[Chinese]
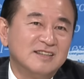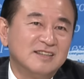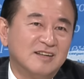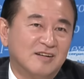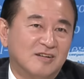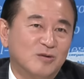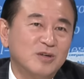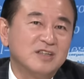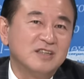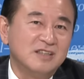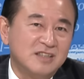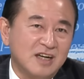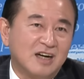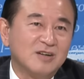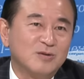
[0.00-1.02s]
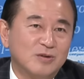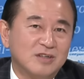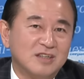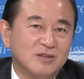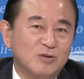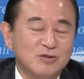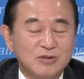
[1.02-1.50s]
哦，我已经讲过
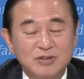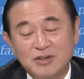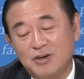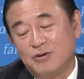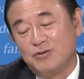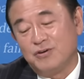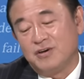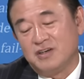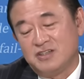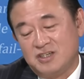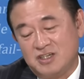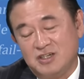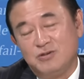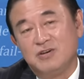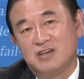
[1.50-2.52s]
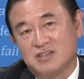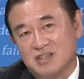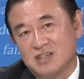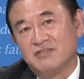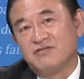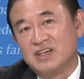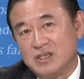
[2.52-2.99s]
了，我说六月、七月是
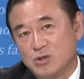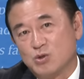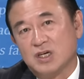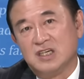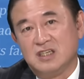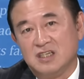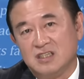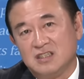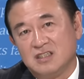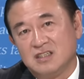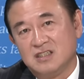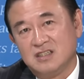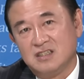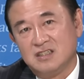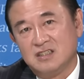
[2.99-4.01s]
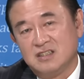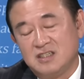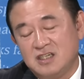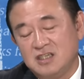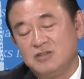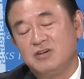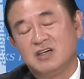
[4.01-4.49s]
一个分水岭，
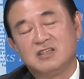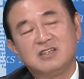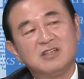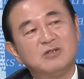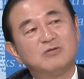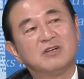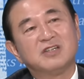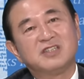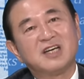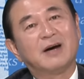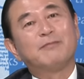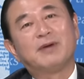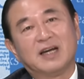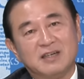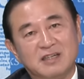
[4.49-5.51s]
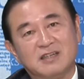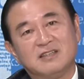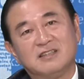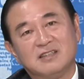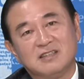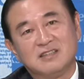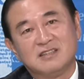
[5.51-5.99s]
七月进入了下半年，
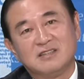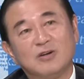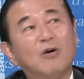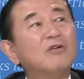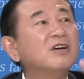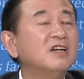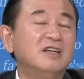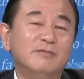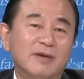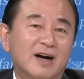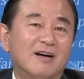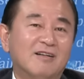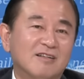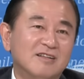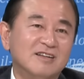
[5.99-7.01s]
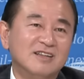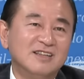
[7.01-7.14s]
农历嘛，哦，